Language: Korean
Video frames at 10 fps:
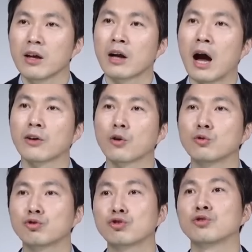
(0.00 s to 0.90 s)

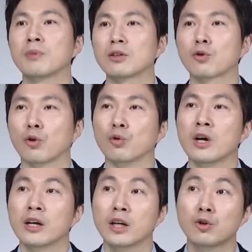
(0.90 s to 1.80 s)
가격은 주춤했던 경우,
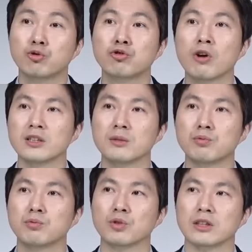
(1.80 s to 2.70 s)
이 두 가지
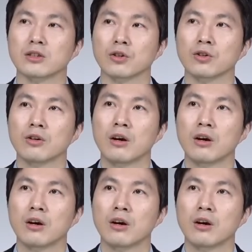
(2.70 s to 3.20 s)
부분이 있어요.